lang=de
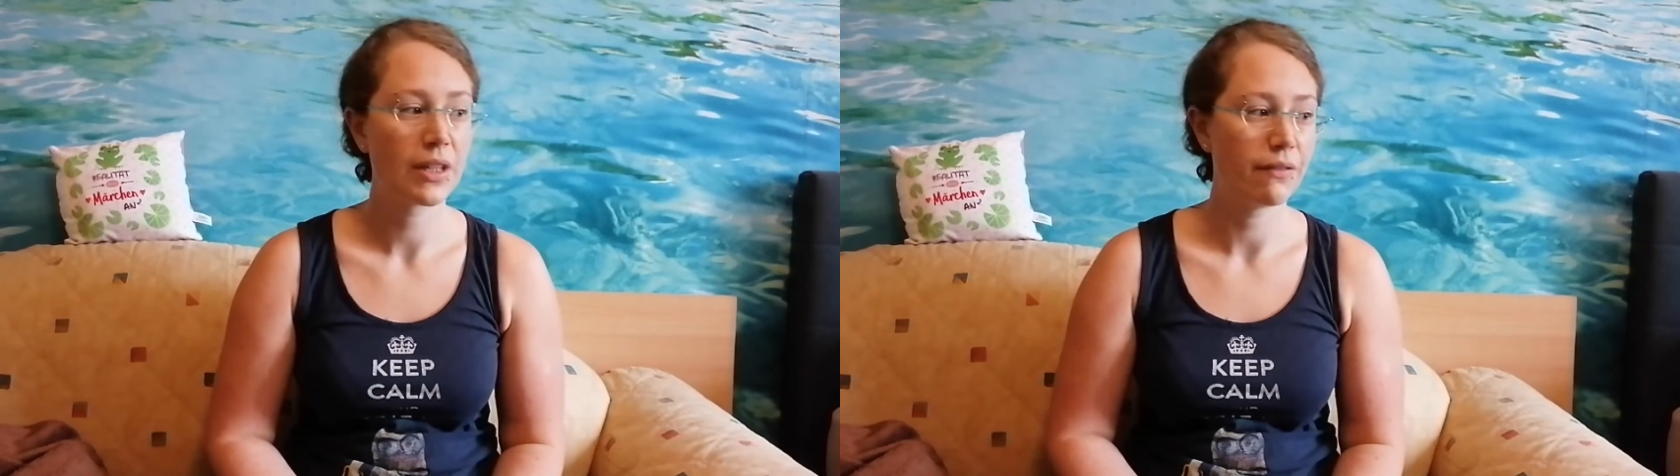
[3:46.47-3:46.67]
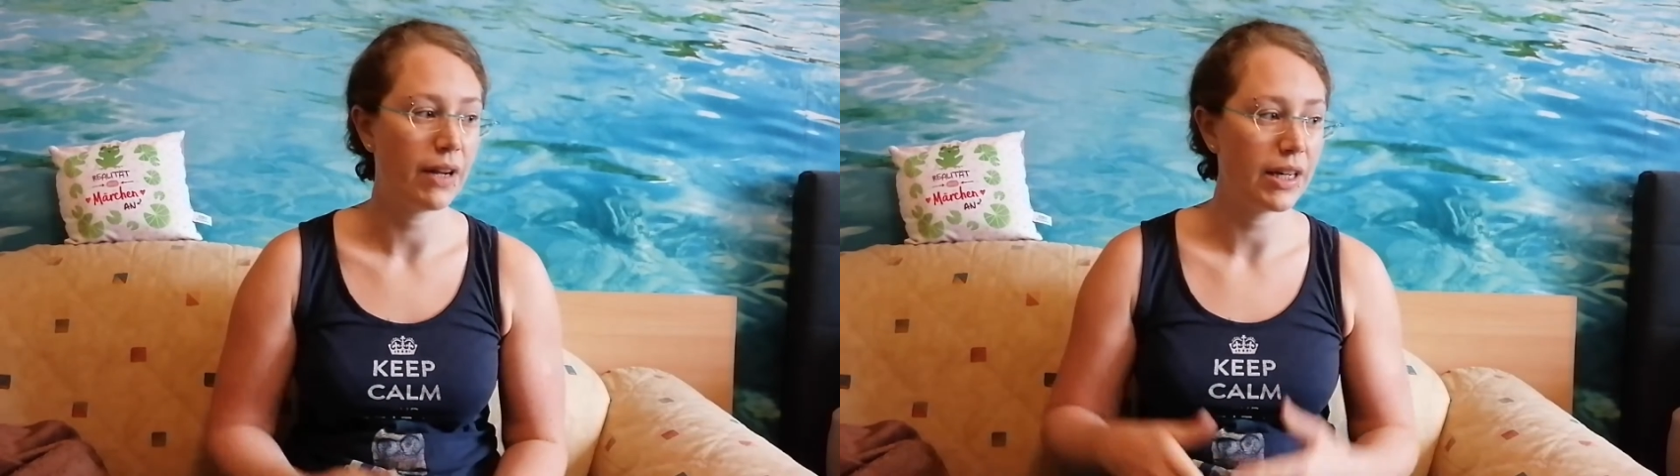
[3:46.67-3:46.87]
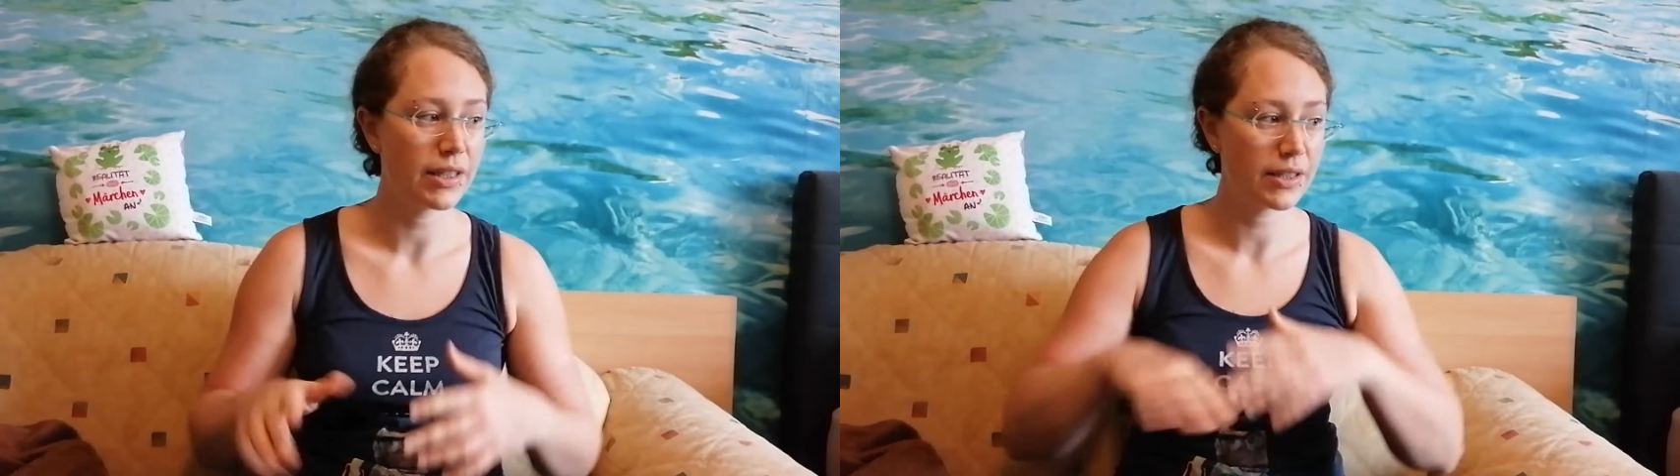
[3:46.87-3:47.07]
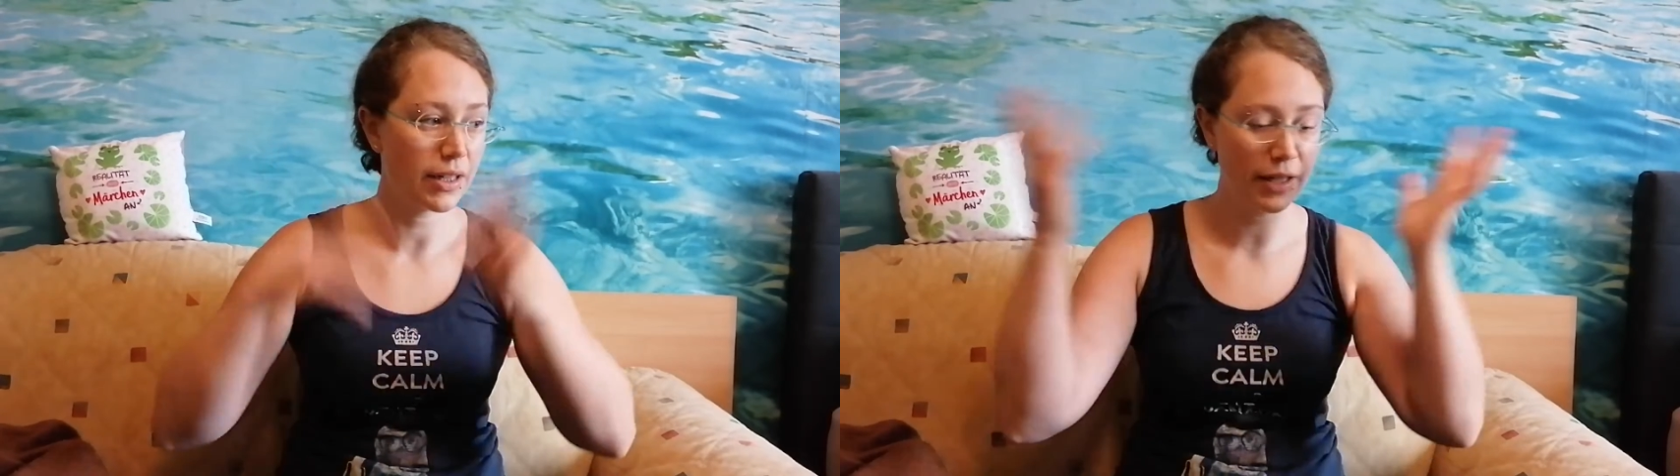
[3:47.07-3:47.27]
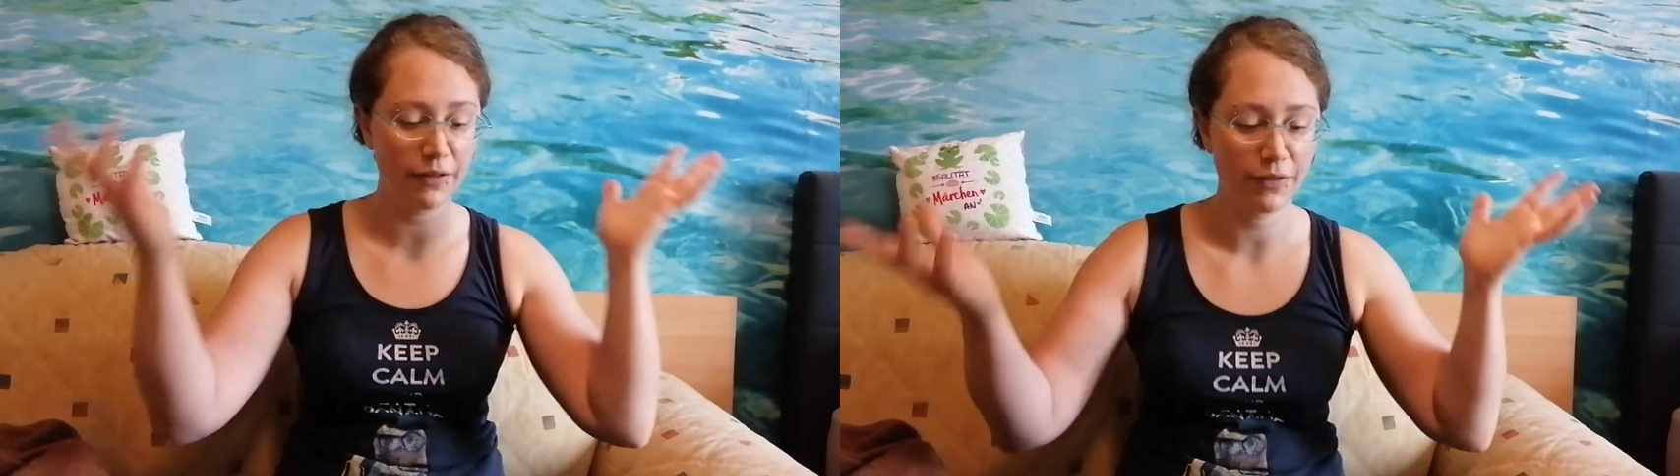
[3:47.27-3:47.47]
Weil das
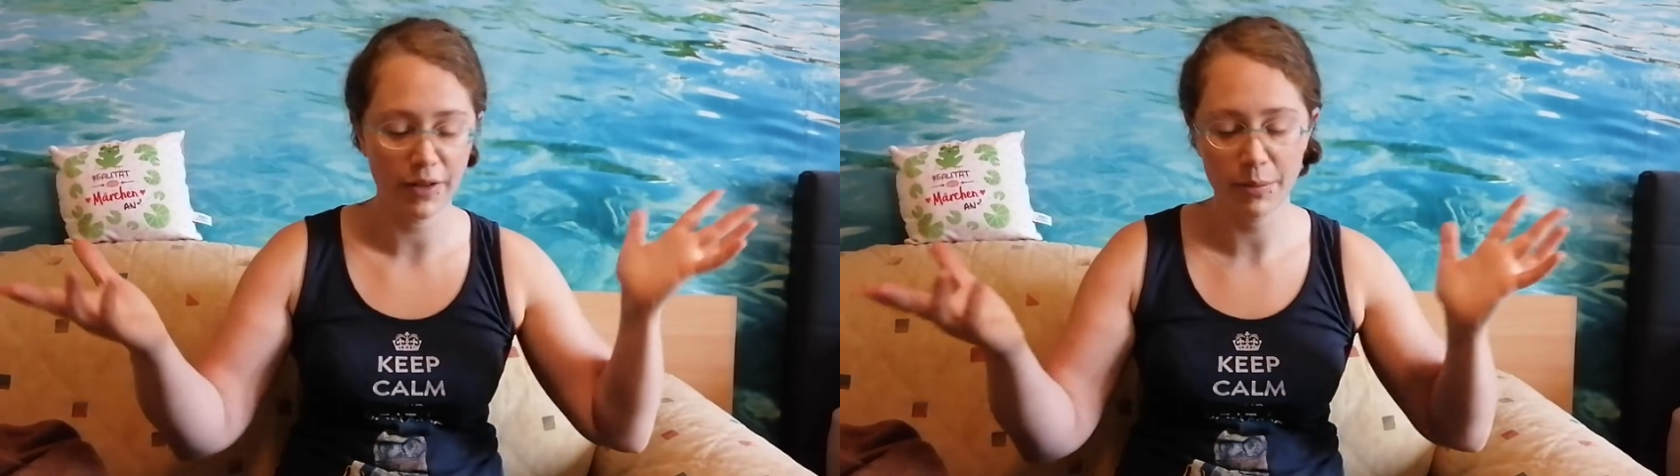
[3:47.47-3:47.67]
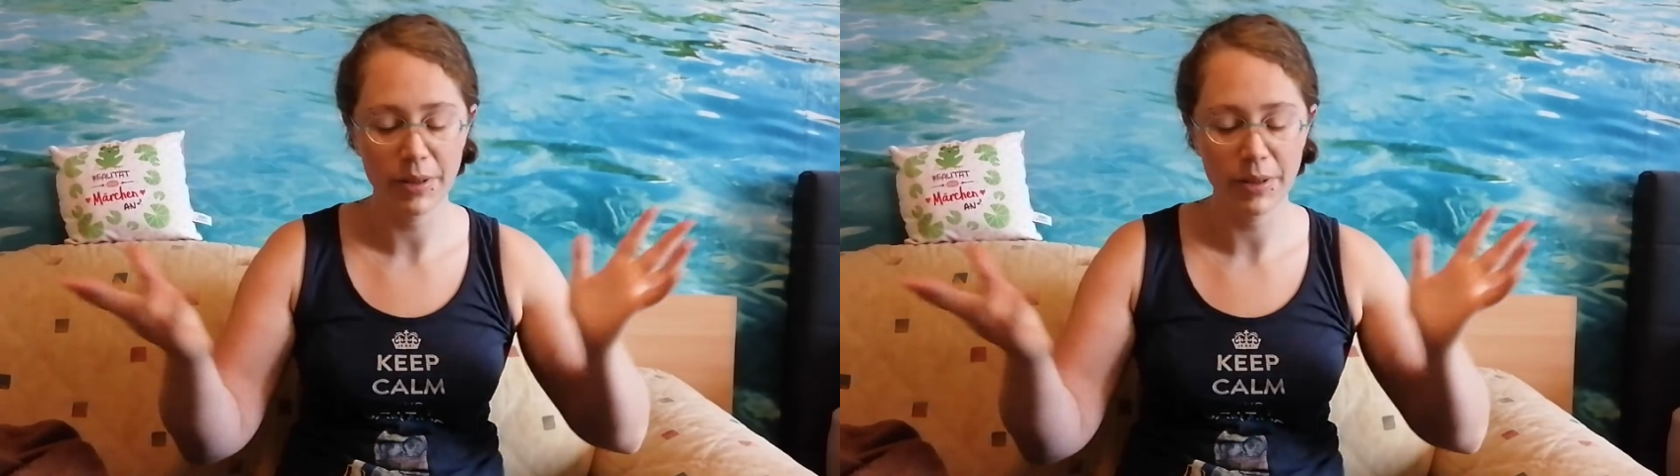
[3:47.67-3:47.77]
halt einfach